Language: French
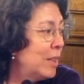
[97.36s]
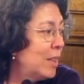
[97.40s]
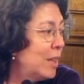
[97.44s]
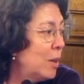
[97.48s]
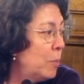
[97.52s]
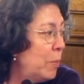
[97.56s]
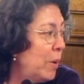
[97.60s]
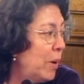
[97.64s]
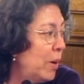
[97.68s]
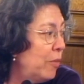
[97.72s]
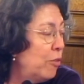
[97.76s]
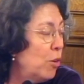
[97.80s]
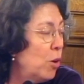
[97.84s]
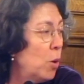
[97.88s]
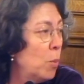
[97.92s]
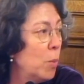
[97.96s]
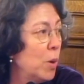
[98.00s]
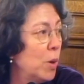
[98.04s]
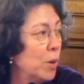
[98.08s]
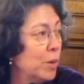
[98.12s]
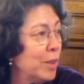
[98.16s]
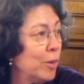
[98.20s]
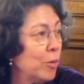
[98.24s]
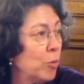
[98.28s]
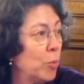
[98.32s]
très
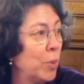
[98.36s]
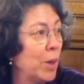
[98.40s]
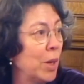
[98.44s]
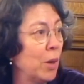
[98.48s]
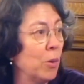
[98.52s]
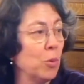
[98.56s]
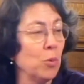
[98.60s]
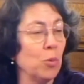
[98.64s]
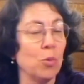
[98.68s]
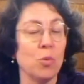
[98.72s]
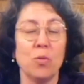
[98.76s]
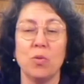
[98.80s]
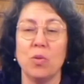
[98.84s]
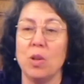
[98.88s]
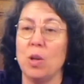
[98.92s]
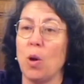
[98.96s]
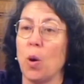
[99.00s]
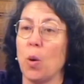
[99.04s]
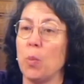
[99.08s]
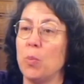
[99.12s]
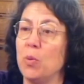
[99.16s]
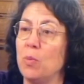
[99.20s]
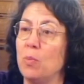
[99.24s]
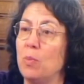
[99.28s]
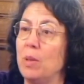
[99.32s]
performants, qui n'ont pas retrouvé
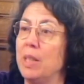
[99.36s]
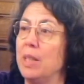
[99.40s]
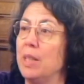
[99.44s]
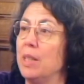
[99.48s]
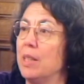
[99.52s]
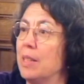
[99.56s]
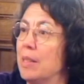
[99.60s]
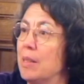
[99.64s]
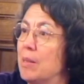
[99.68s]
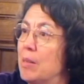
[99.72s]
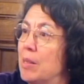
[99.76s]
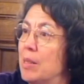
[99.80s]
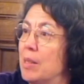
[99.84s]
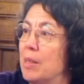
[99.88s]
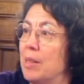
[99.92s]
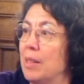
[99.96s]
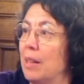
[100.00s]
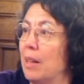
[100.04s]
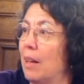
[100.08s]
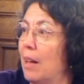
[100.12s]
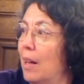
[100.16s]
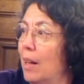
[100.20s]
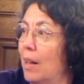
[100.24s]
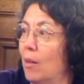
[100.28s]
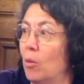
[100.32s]
leur public,
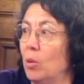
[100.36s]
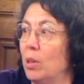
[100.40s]
etc.